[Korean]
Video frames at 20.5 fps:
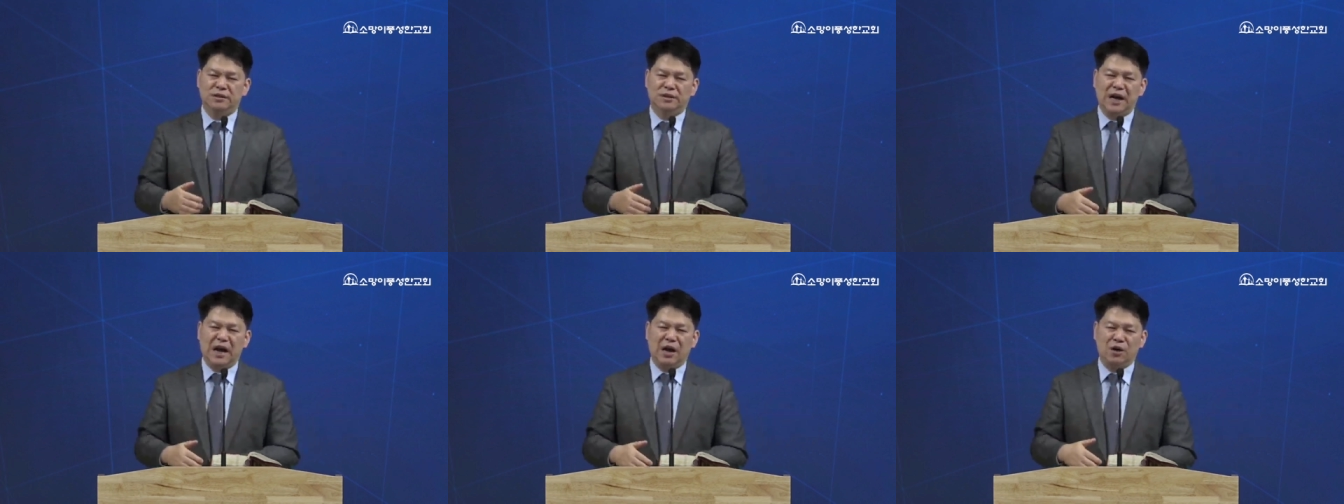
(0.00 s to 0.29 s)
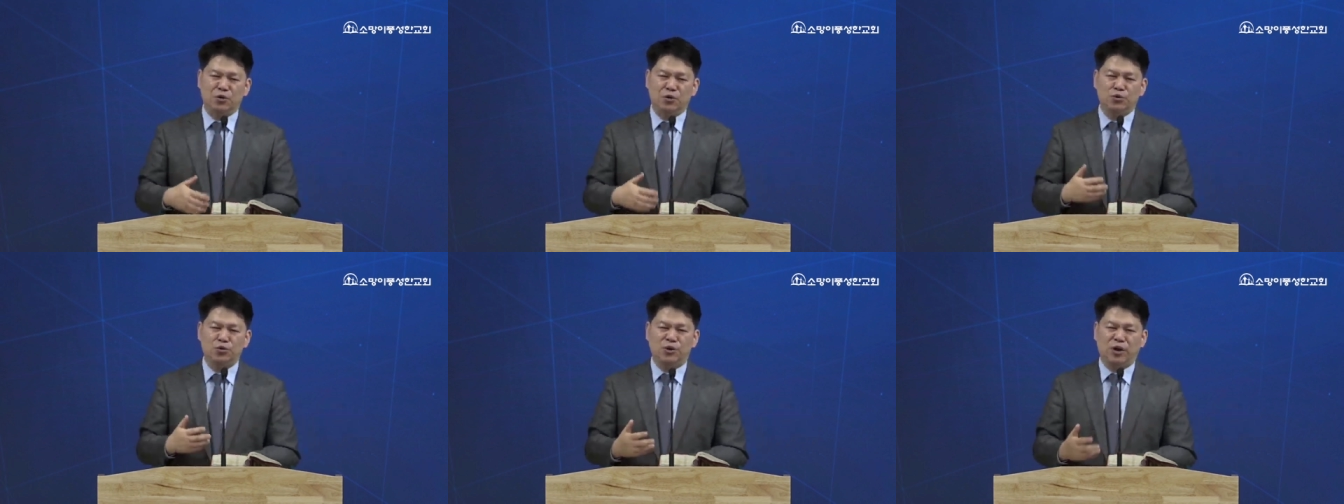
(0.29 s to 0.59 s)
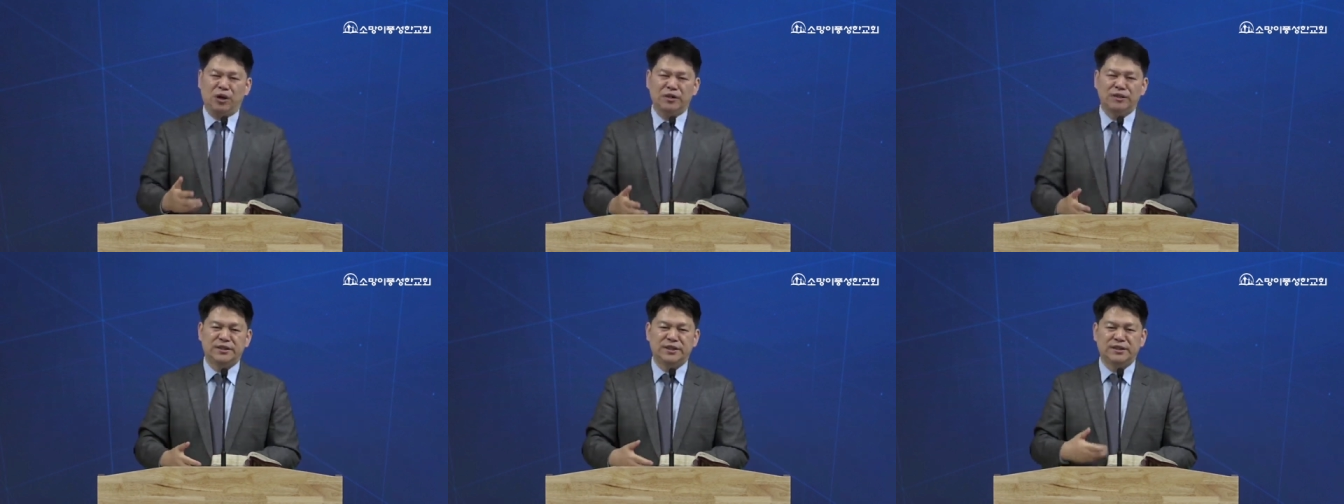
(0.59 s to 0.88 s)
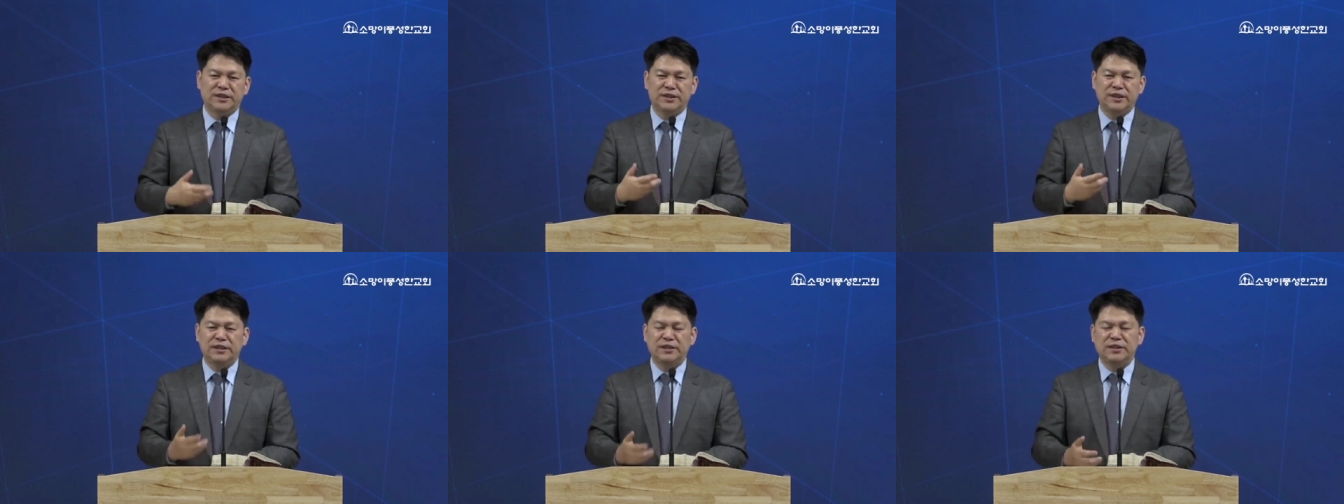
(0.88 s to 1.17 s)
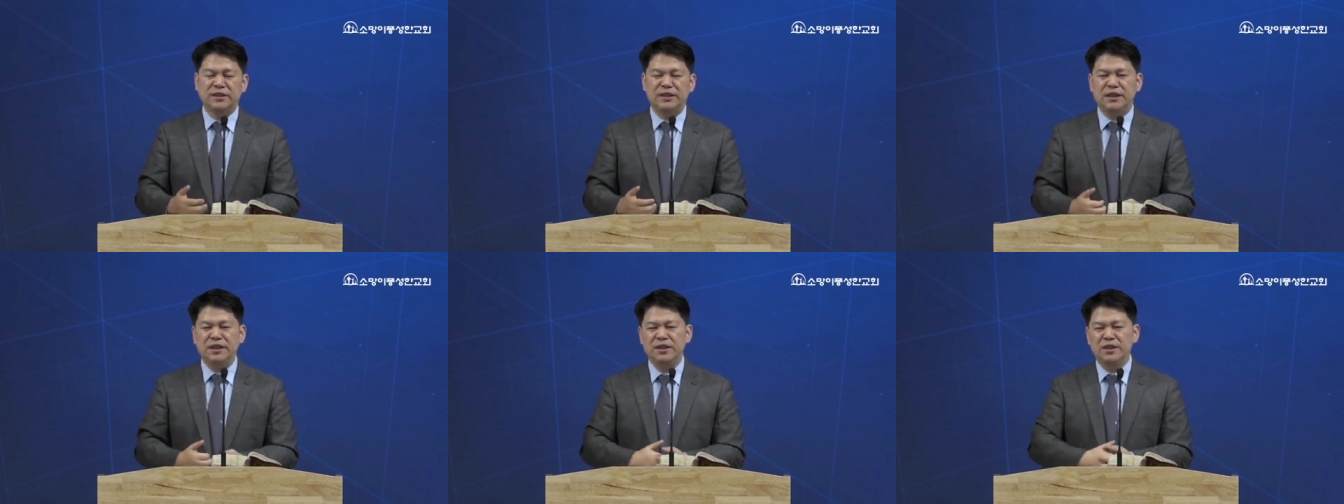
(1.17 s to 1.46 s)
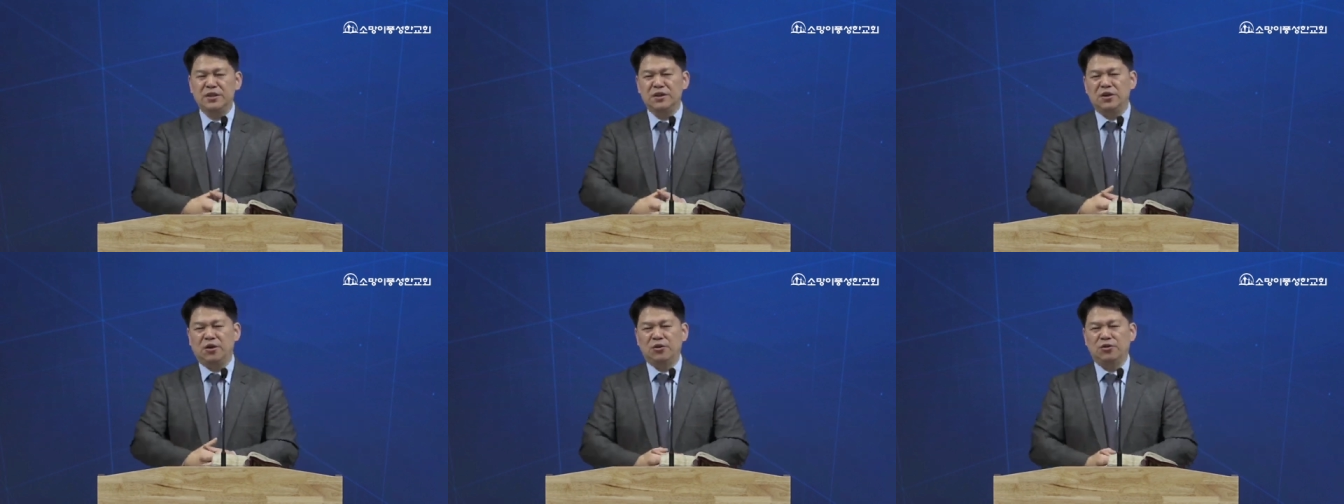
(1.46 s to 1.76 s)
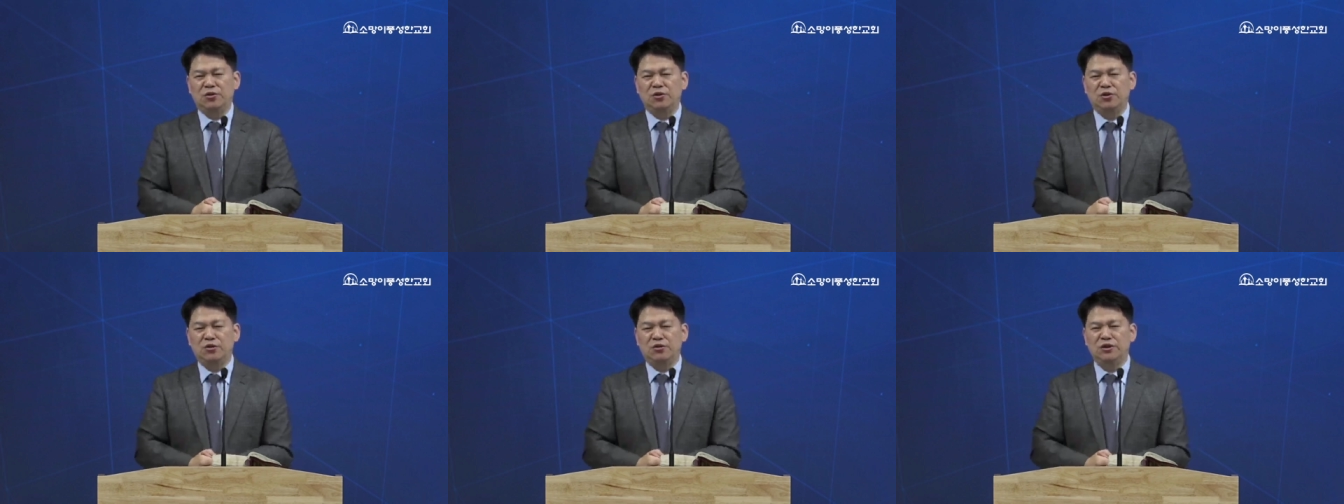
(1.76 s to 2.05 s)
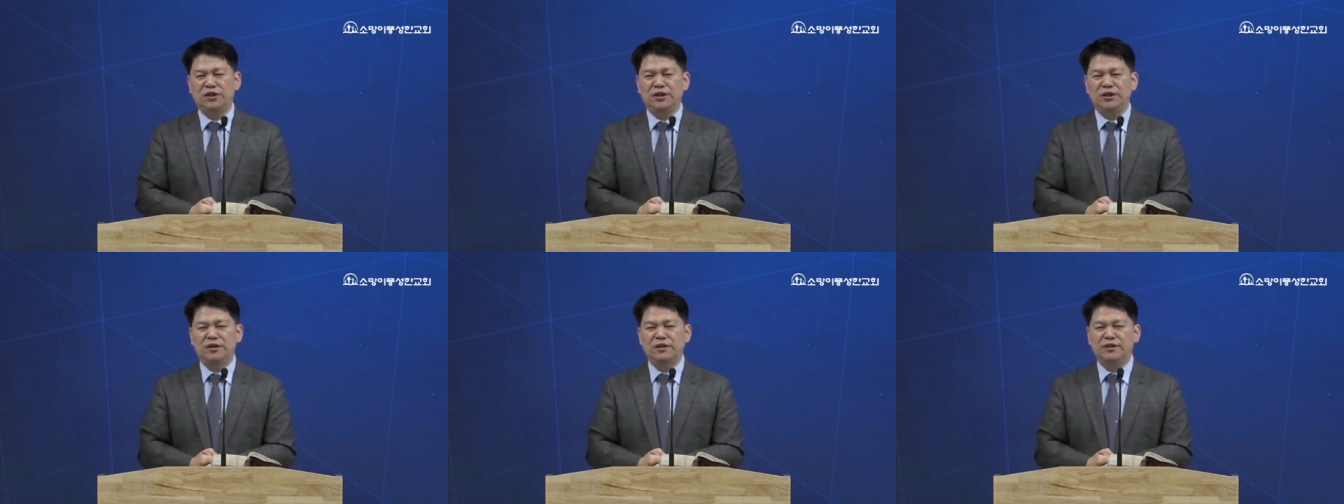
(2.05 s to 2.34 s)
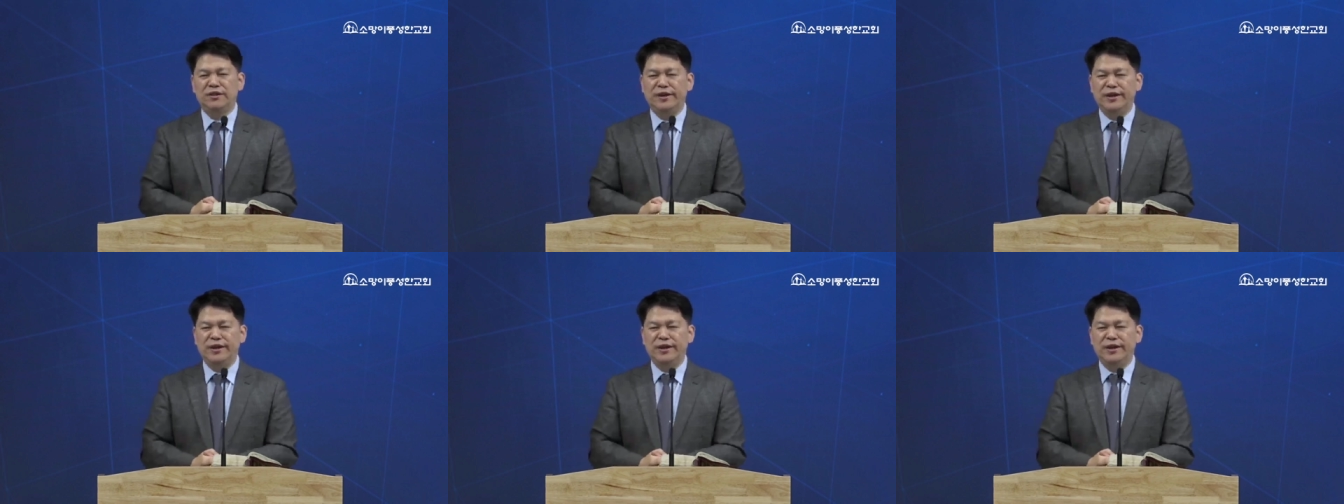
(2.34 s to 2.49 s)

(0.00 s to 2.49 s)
아론과 제사장들이 어떤 일을